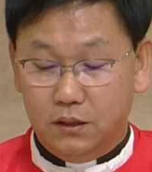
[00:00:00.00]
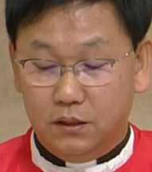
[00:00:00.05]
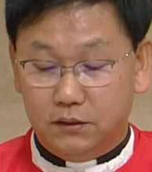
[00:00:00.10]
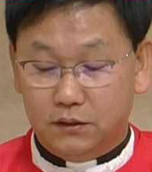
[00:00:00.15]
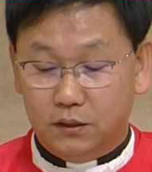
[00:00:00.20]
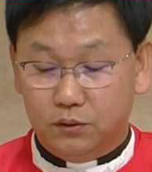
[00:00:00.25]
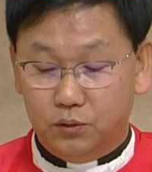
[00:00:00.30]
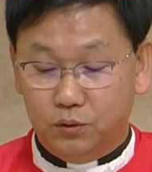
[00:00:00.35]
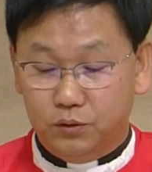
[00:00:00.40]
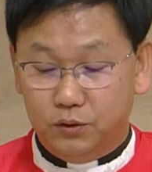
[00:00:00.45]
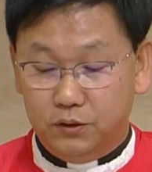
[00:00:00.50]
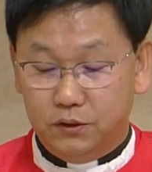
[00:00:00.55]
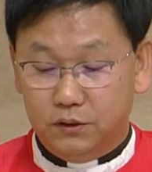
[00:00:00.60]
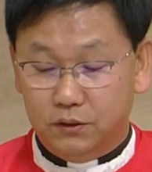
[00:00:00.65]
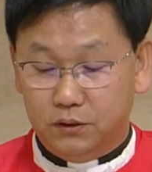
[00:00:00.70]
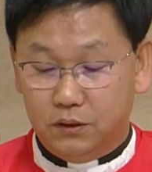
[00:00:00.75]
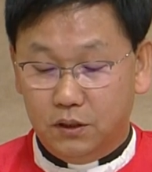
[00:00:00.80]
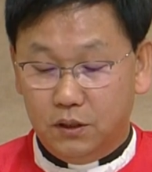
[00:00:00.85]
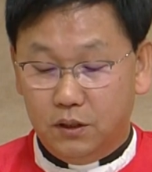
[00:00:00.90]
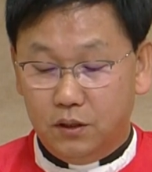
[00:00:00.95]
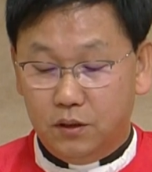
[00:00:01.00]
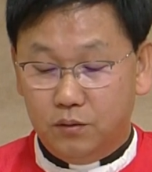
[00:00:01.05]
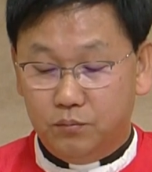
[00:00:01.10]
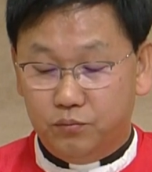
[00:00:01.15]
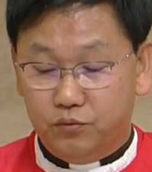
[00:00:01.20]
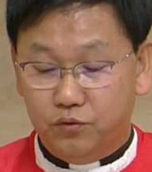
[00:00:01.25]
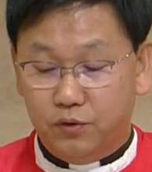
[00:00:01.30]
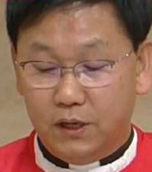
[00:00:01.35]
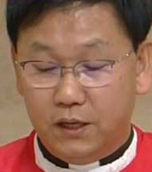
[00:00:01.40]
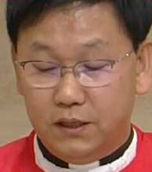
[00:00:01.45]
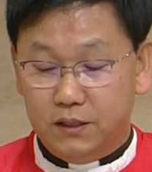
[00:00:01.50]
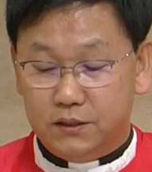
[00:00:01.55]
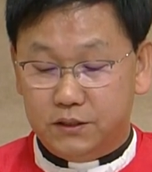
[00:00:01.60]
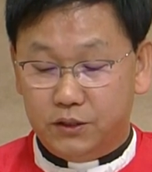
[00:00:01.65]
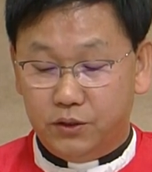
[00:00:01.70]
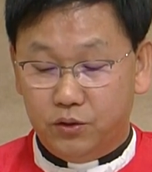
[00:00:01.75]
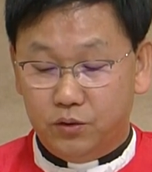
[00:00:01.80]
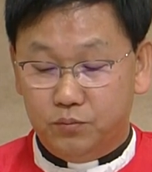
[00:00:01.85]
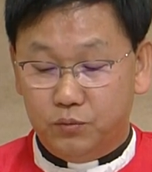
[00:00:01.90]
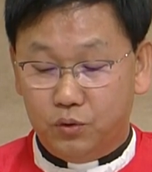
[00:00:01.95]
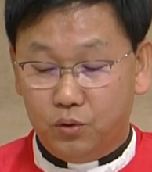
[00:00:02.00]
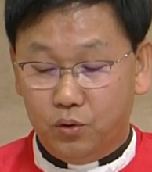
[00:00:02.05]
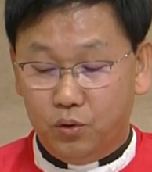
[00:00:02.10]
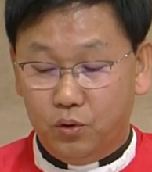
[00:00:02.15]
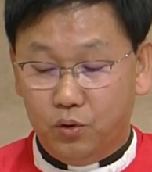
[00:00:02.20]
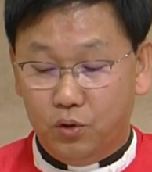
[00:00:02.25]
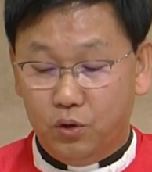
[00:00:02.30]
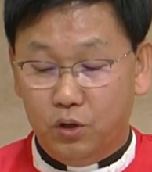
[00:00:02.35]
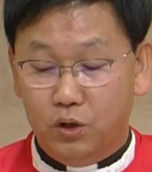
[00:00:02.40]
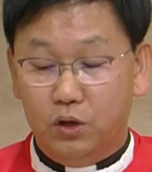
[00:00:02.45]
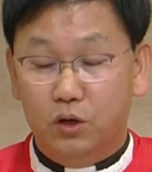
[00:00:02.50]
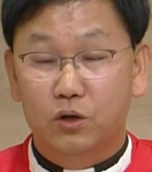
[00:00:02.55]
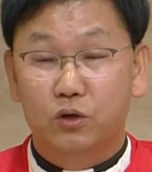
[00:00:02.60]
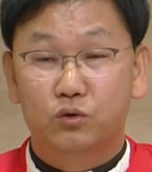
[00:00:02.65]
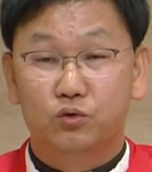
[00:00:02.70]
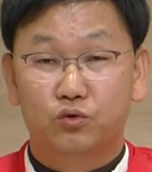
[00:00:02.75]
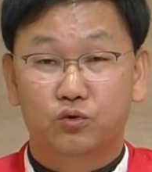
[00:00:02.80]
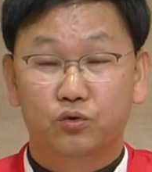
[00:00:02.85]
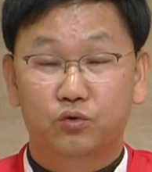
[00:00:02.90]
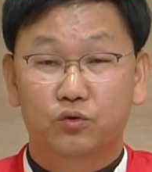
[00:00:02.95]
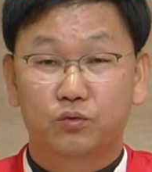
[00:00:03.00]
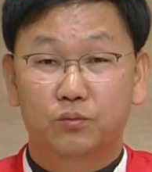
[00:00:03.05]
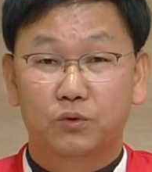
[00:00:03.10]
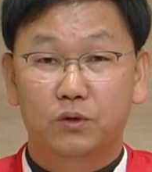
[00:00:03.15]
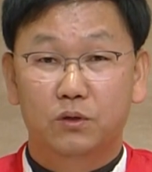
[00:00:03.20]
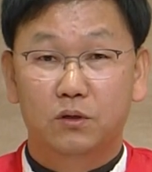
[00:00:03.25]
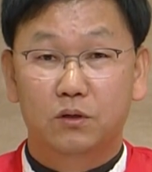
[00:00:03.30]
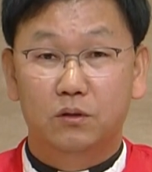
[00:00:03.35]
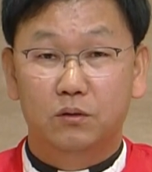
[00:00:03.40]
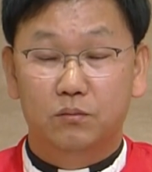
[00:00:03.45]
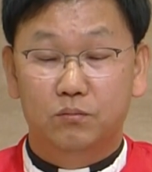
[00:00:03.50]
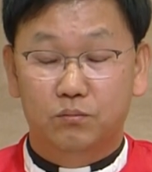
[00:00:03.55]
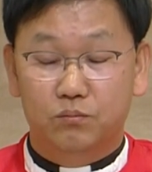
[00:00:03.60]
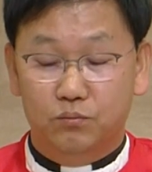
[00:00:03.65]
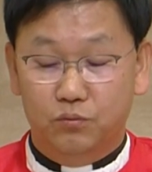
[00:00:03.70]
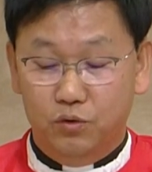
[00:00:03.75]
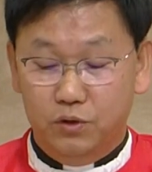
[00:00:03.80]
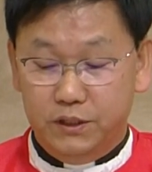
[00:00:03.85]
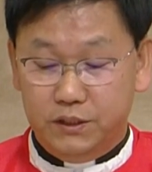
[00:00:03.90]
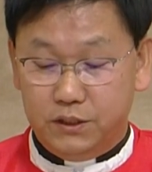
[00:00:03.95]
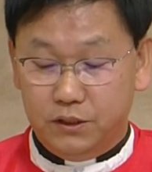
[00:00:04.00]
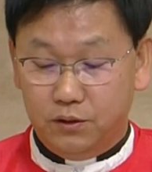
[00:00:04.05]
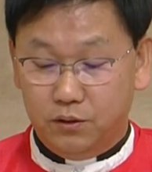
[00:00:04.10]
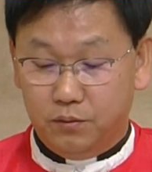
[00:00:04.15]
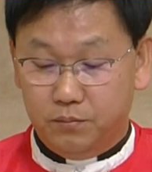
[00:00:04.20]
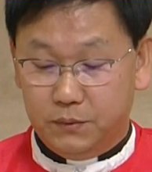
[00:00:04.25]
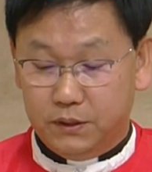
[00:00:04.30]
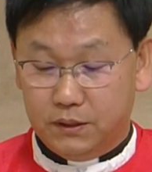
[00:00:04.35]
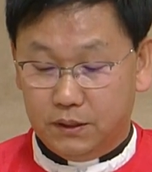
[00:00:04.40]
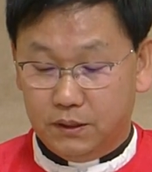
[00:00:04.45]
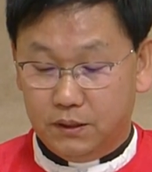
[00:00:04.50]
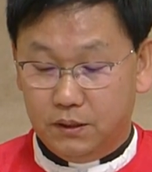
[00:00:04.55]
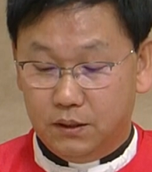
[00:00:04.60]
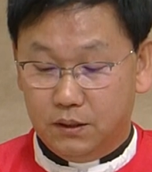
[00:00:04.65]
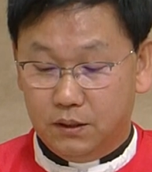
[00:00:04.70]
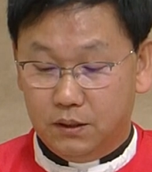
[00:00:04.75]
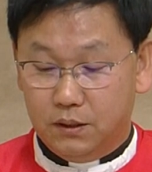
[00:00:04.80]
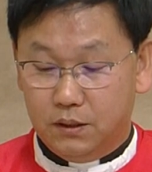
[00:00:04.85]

사도들은 부활 체험으로 죽음을 물리친 겁니다.